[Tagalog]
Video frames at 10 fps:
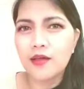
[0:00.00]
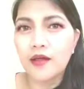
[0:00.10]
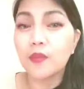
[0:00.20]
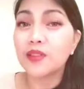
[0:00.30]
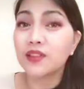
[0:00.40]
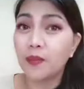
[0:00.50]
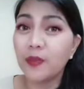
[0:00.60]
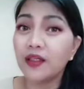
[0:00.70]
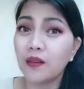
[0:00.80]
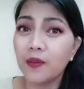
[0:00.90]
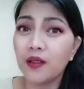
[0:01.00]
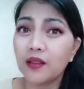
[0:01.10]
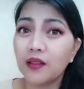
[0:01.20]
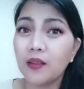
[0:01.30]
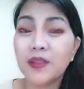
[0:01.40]
ang pagsasabi
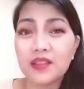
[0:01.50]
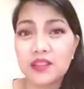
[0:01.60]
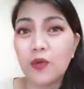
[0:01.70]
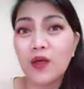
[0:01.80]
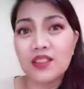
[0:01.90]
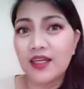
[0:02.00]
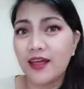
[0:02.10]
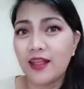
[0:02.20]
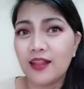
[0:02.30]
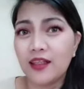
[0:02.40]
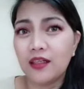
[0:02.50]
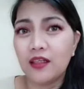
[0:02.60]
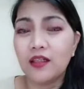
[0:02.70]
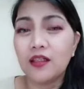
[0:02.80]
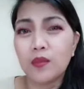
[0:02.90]
nagtitiwalag sa lahat.
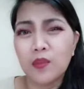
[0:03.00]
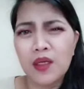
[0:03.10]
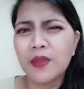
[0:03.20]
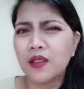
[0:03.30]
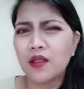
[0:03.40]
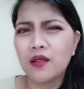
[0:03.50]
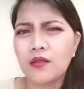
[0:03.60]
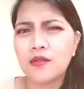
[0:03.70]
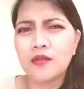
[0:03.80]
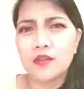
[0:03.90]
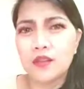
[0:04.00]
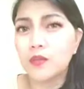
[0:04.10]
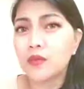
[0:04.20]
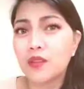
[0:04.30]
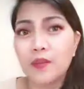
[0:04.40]
Kaya marapat lang na ang
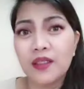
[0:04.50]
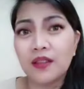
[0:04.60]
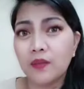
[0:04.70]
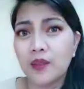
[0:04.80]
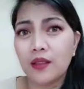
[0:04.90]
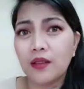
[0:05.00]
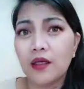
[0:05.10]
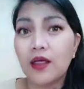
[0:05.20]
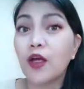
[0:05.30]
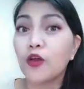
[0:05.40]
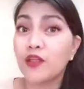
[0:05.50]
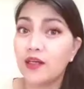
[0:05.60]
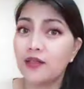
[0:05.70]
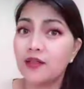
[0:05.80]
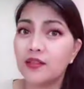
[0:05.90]
pagsasabi ng tapat ay ayon
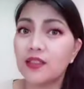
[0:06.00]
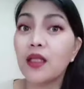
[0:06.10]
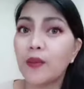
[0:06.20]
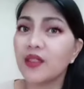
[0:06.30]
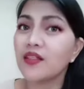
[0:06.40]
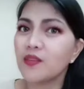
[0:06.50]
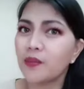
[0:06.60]
lang sa dapat at sapat.